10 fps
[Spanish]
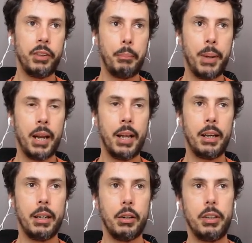a
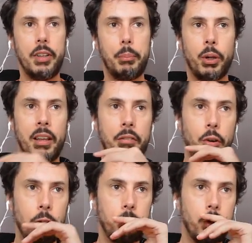parar con este
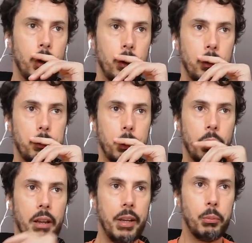portafolio
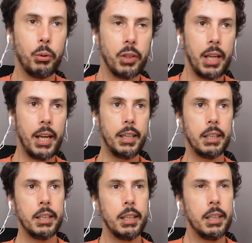porque vemos que hay
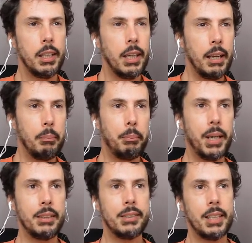
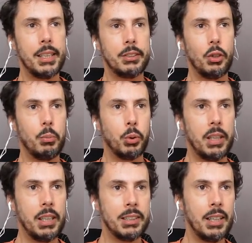empresas como
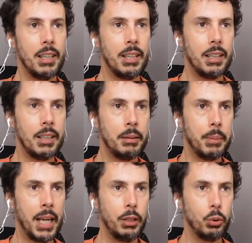Tesla,
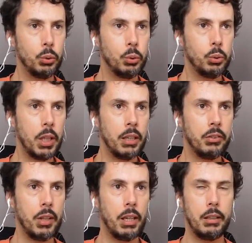Baidu, que
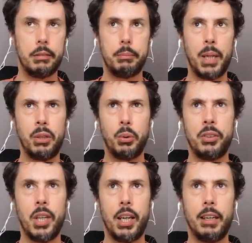es el Baidu
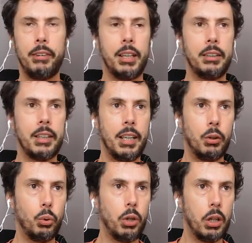es el equivalente del
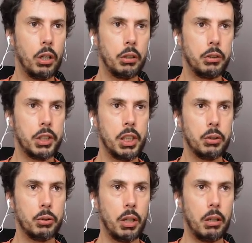Google
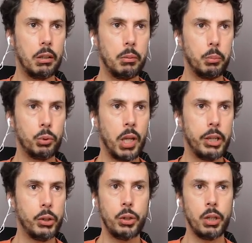chino, el
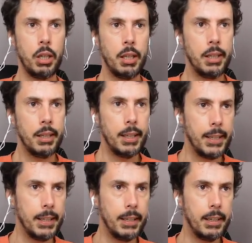buscador.
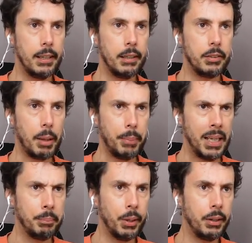Eh, está
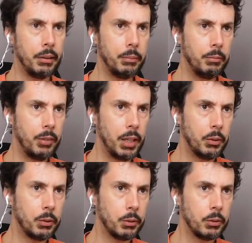PayPal,
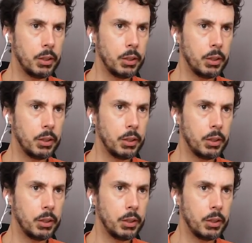veo